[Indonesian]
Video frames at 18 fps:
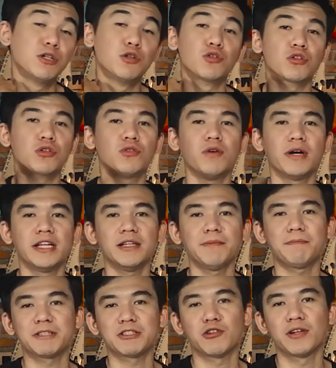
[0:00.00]
menurut gue
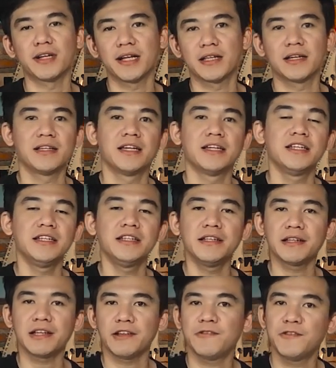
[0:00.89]
ini personal ya jadi
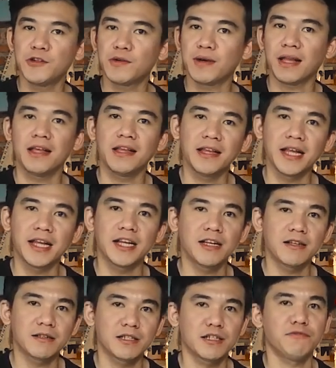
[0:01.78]
ini review kali ini
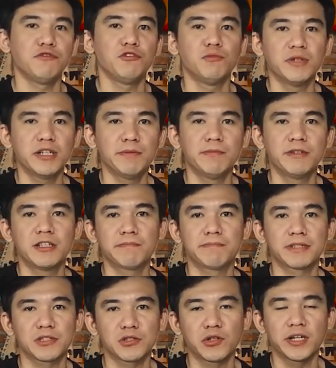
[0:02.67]
adalah review
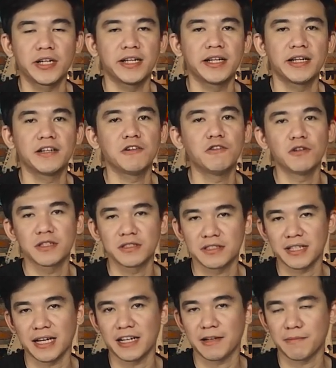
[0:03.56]
bener-bener personal dari gue
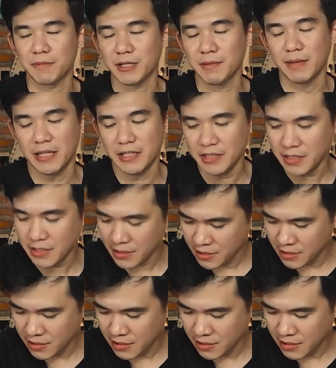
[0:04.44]
secara pribadi